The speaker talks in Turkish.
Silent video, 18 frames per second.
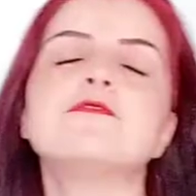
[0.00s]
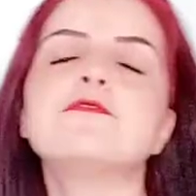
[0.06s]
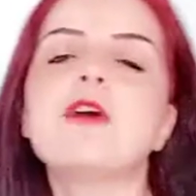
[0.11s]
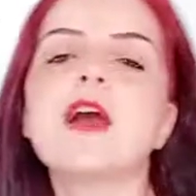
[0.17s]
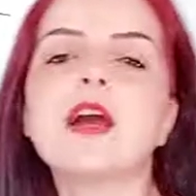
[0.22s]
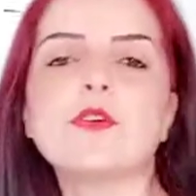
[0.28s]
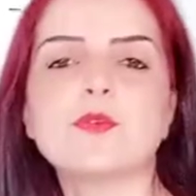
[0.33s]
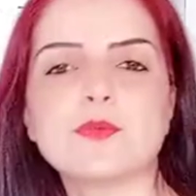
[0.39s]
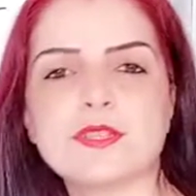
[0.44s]

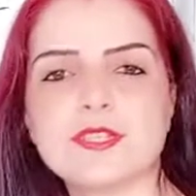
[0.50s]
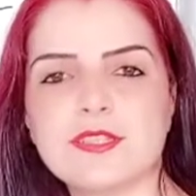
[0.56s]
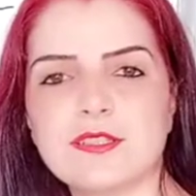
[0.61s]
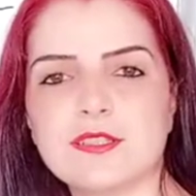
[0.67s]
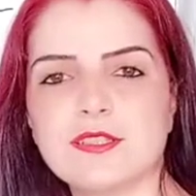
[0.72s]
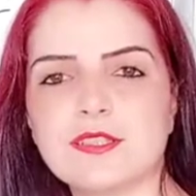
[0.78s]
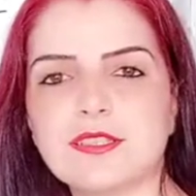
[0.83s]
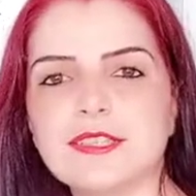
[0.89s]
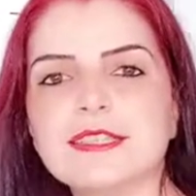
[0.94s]

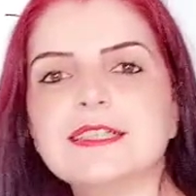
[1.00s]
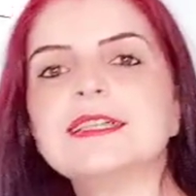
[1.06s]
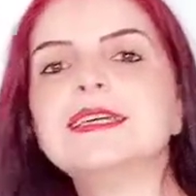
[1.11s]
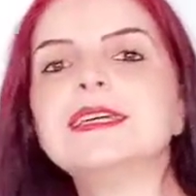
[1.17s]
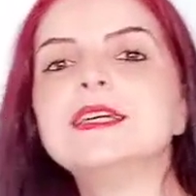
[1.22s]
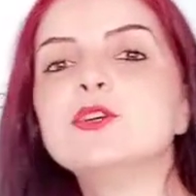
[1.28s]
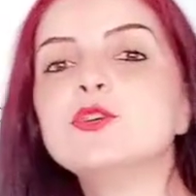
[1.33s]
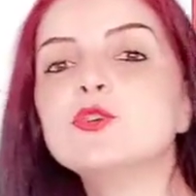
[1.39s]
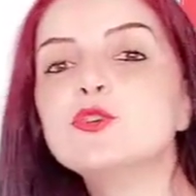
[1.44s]
Founder,
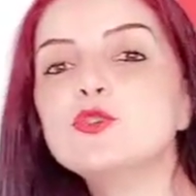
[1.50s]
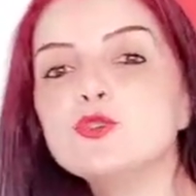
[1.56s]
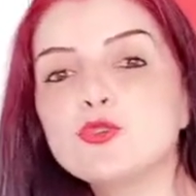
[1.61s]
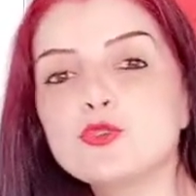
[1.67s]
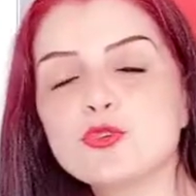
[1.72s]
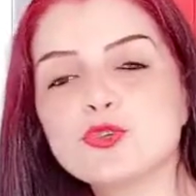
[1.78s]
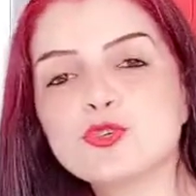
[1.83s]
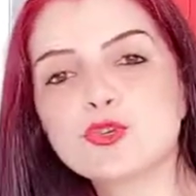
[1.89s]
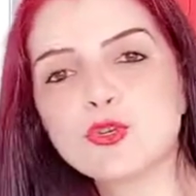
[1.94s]

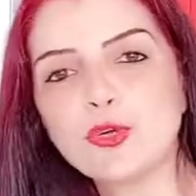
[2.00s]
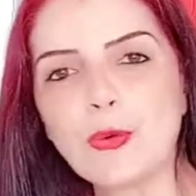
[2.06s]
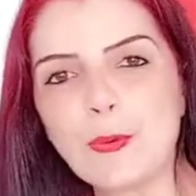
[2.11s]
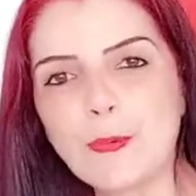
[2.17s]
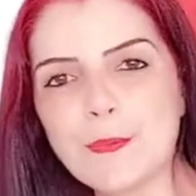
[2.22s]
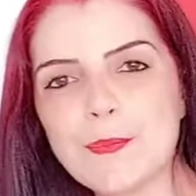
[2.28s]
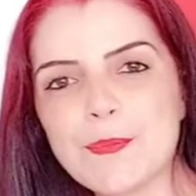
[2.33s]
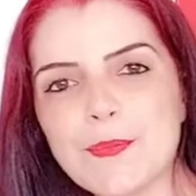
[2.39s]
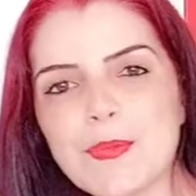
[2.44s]
kurucu.
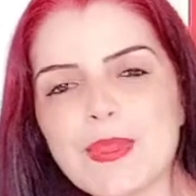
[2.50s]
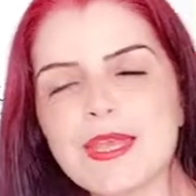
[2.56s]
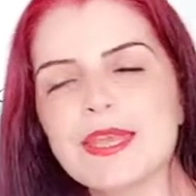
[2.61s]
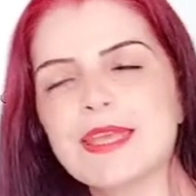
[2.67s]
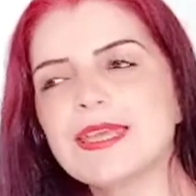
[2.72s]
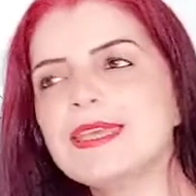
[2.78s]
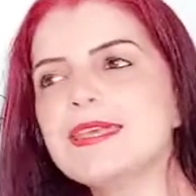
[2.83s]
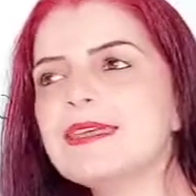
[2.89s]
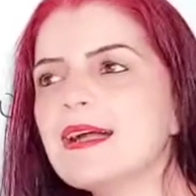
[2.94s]

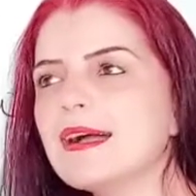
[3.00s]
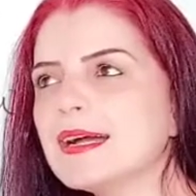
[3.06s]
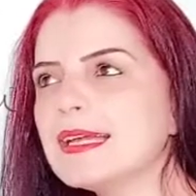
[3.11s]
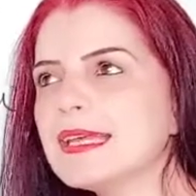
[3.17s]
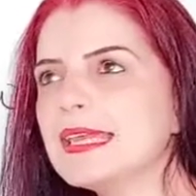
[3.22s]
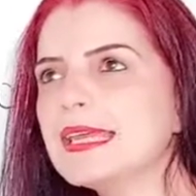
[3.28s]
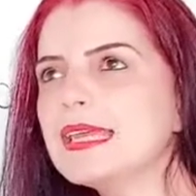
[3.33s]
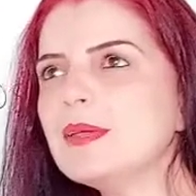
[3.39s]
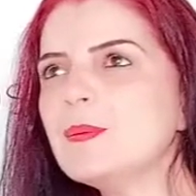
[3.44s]

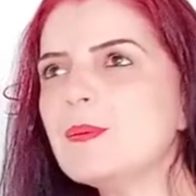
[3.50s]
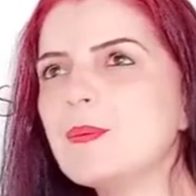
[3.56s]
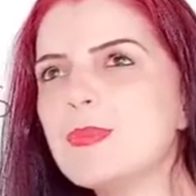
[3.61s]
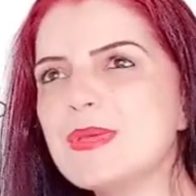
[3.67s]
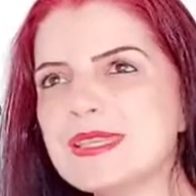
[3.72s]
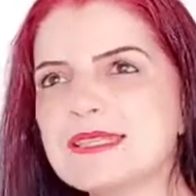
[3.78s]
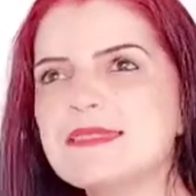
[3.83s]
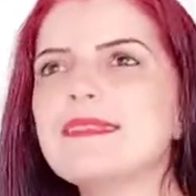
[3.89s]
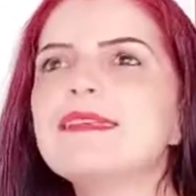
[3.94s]
Yani
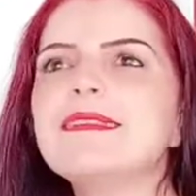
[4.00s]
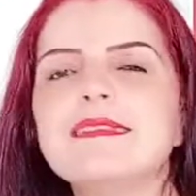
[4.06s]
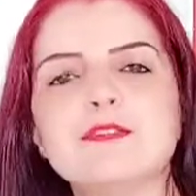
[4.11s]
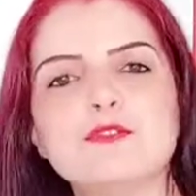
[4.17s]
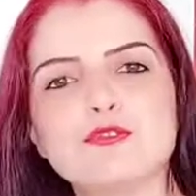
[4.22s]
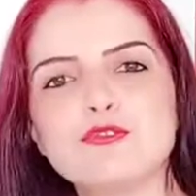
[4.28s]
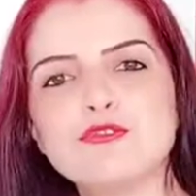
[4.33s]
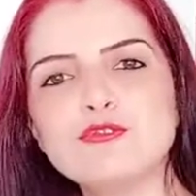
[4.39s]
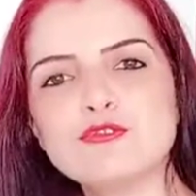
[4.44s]
biz ne
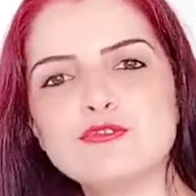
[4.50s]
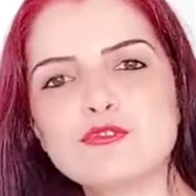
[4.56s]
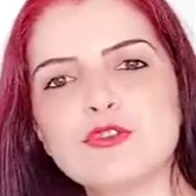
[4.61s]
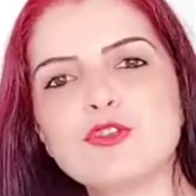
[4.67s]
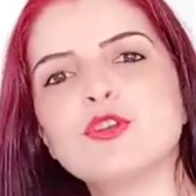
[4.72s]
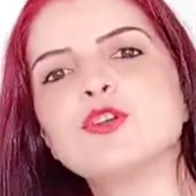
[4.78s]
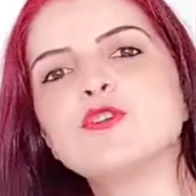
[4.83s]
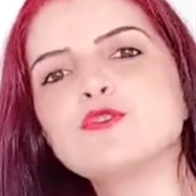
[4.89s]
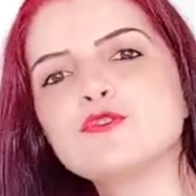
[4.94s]
diyoruz?
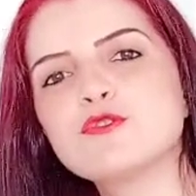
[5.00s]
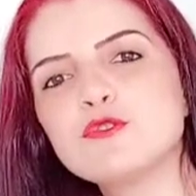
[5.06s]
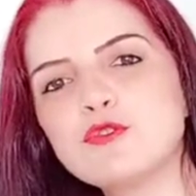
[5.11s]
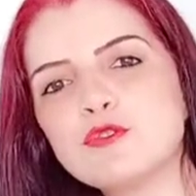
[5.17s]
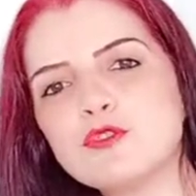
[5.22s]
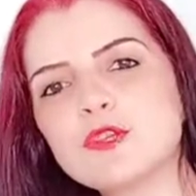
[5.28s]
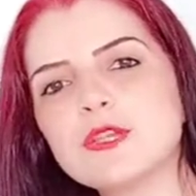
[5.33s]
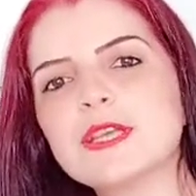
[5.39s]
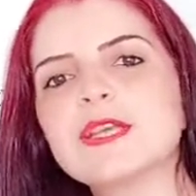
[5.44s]

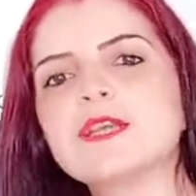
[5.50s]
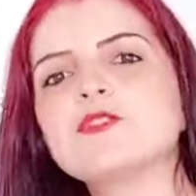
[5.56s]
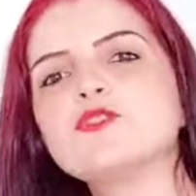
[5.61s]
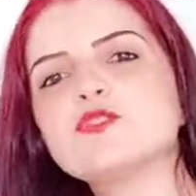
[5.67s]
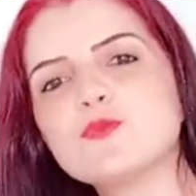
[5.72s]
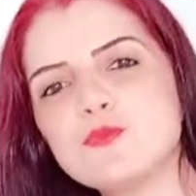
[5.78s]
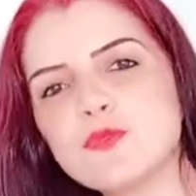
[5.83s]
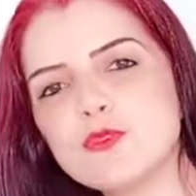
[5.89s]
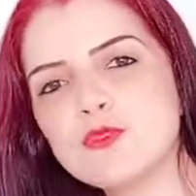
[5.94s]
Türkiye
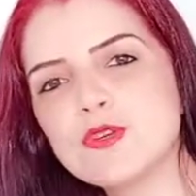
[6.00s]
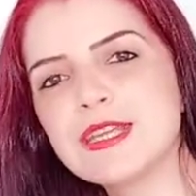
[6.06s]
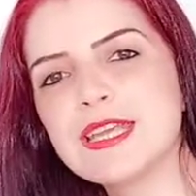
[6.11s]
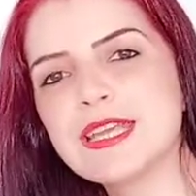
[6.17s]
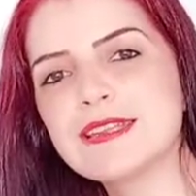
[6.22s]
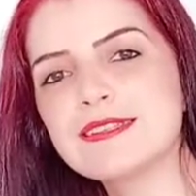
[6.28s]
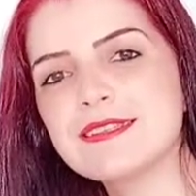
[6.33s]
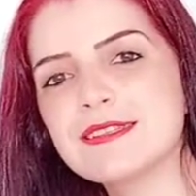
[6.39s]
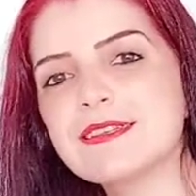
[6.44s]

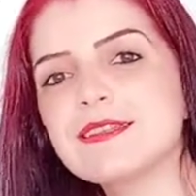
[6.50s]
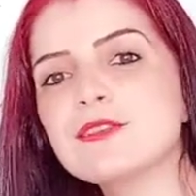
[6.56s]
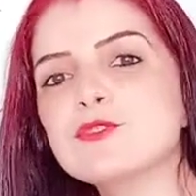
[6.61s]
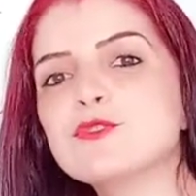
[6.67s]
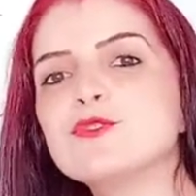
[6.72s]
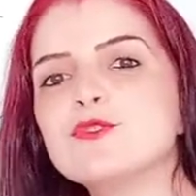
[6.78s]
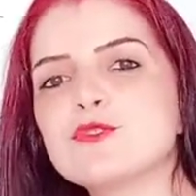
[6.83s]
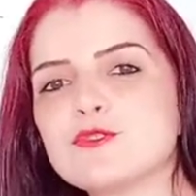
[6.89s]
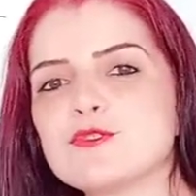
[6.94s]
Cumhuriyeti'nin
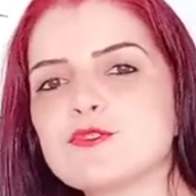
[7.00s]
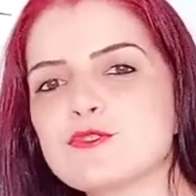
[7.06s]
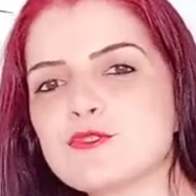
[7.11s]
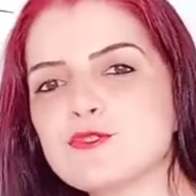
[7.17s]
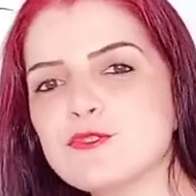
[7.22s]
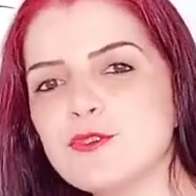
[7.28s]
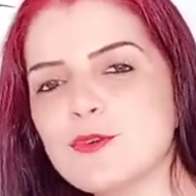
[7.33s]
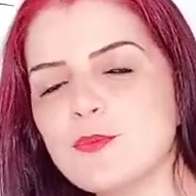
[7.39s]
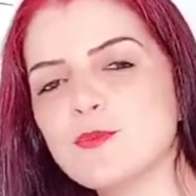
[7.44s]

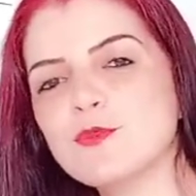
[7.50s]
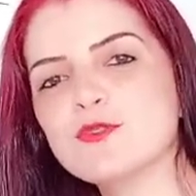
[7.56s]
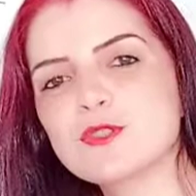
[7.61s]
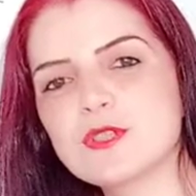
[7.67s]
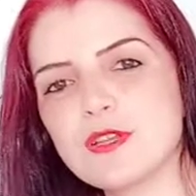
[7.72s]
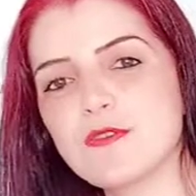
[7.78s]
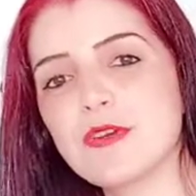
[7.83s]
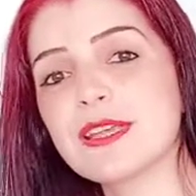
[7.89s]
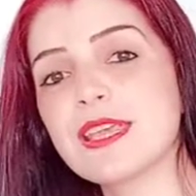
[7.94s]
kurucusu
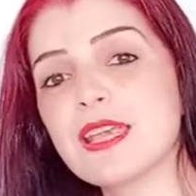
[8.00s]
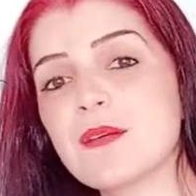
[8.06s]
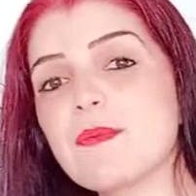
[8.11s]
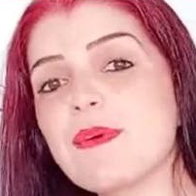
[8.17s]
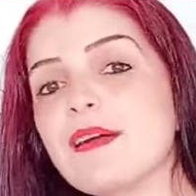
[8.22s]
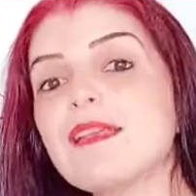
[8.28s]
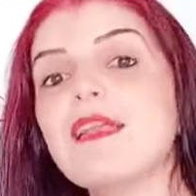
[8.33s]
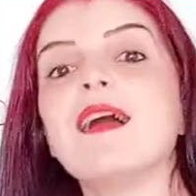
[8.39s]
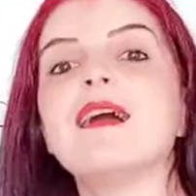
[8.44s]
Mustafa
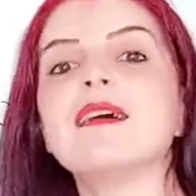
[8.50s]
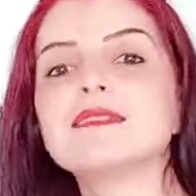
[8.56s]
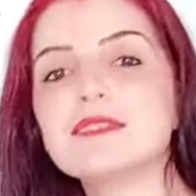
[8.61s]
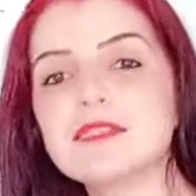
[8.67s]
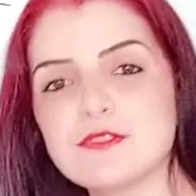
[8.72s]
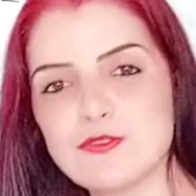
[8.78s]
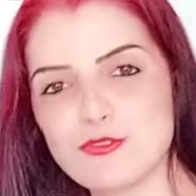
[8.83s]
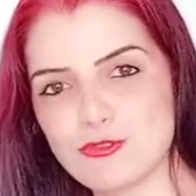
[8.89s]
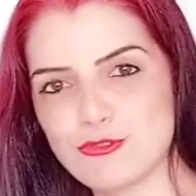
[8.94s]
Kemal
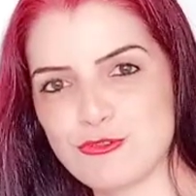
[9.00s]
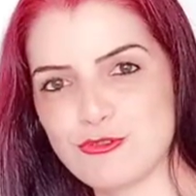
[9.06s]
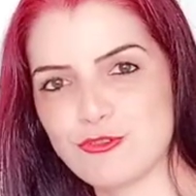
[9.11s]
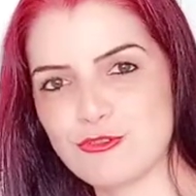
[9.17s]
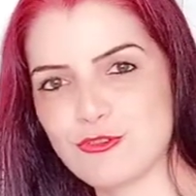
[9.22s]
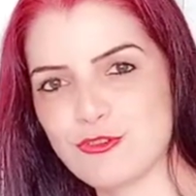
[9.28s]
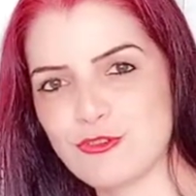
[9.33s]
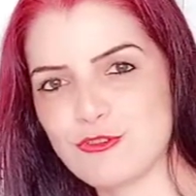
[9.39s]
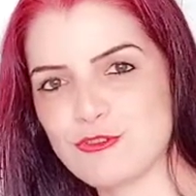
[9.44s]

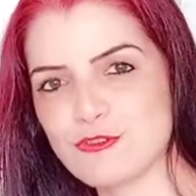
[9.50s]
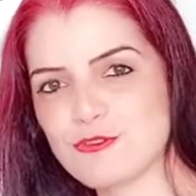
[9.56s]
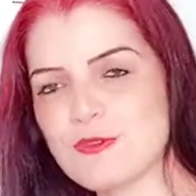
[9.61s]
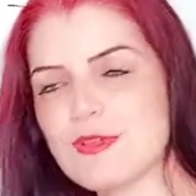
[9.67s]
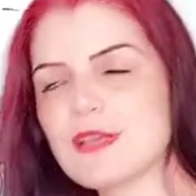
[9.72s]
Atatürk'tür diyoruz.